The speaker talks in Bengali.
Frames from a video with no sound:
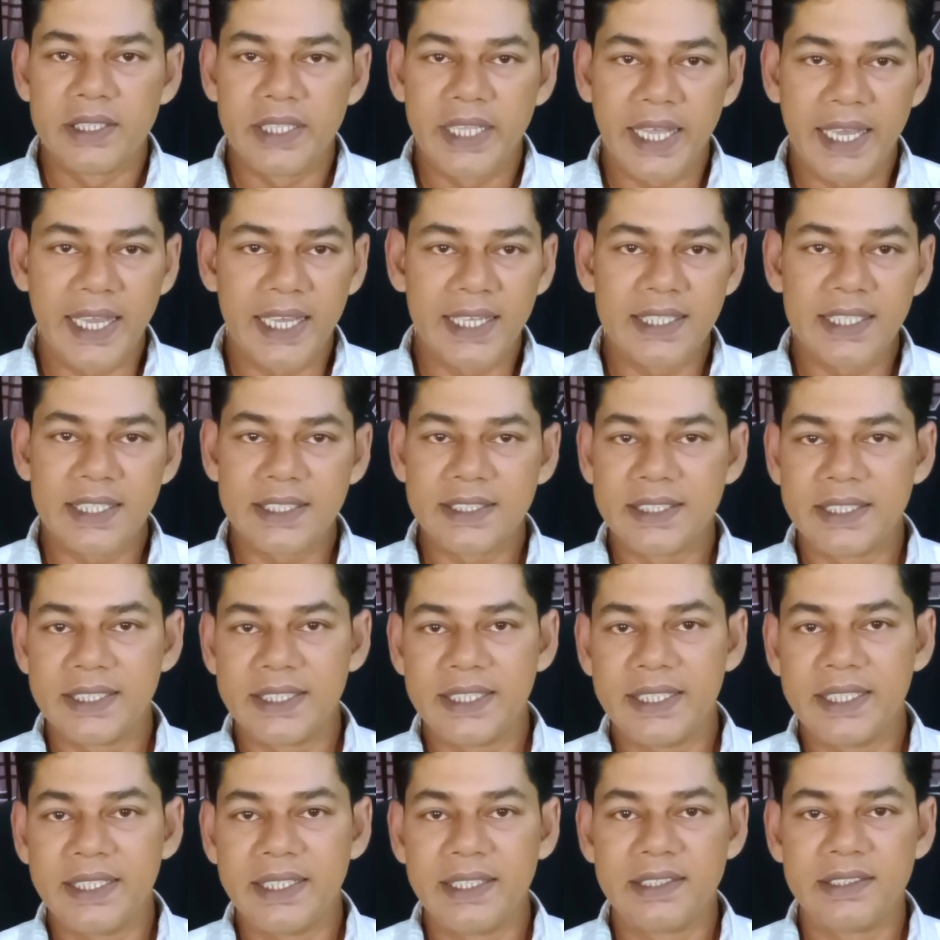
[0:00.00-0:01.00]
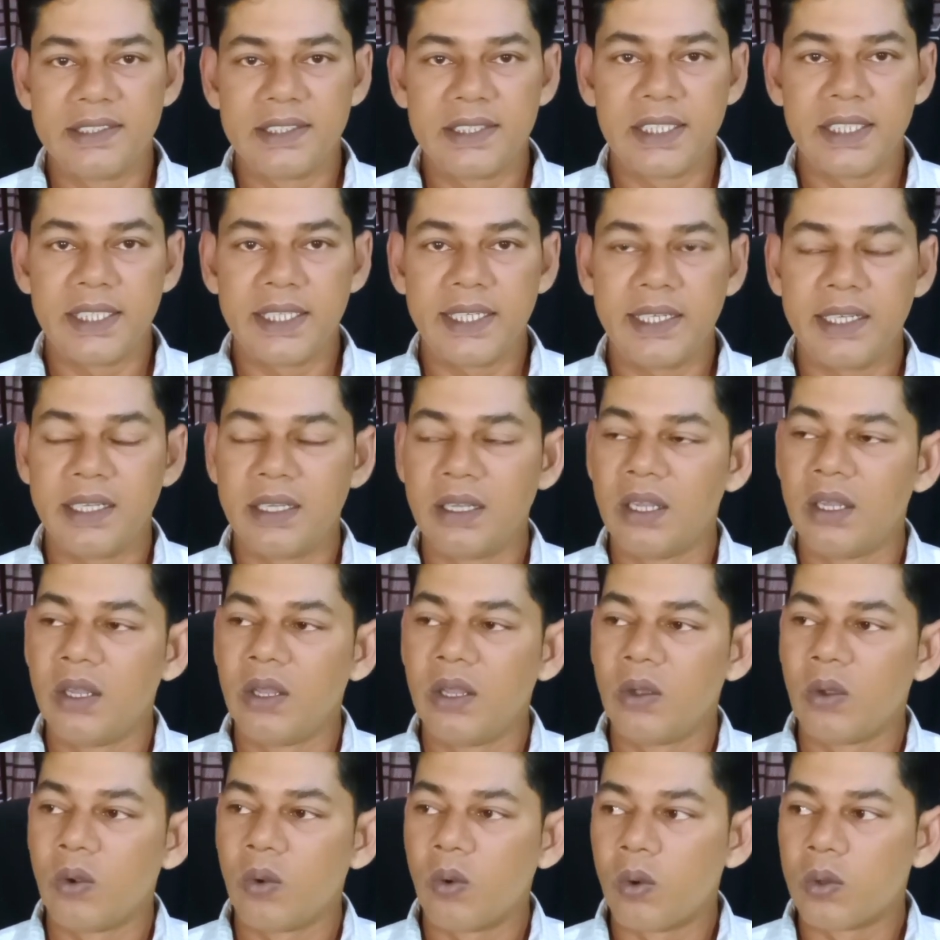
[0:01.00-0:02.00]
দেখা যাচ্ছে যে
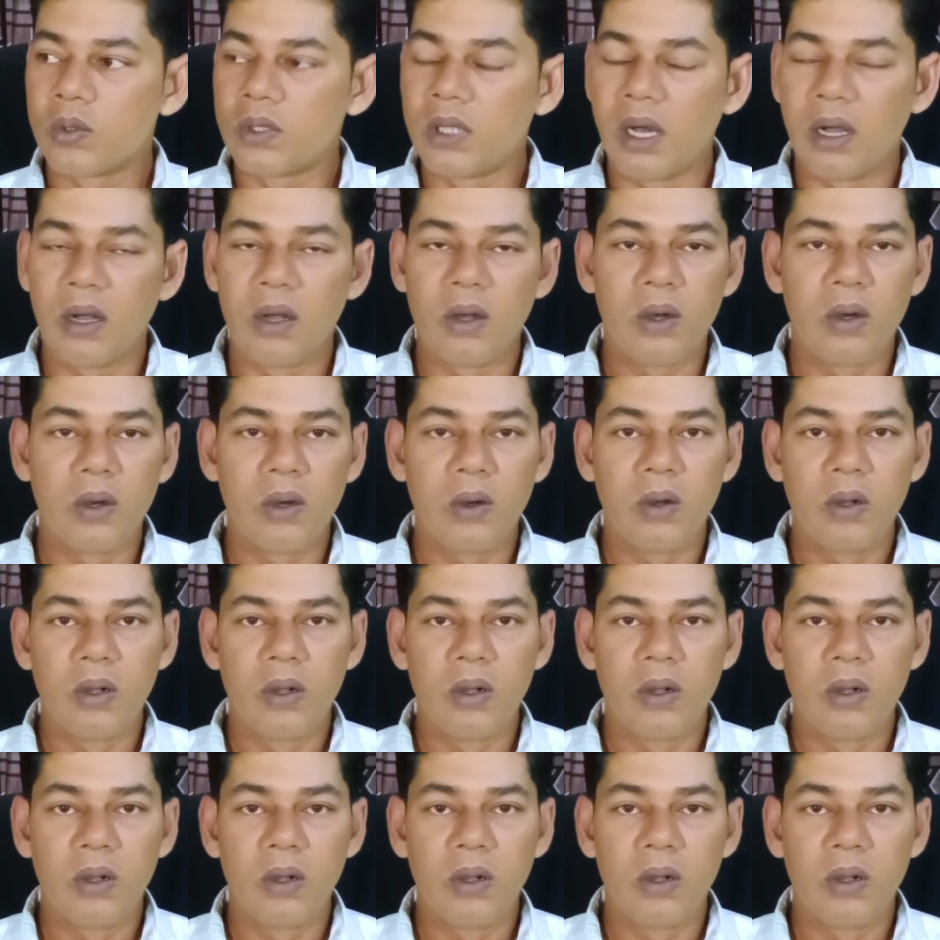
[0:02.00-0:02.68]
কোথাও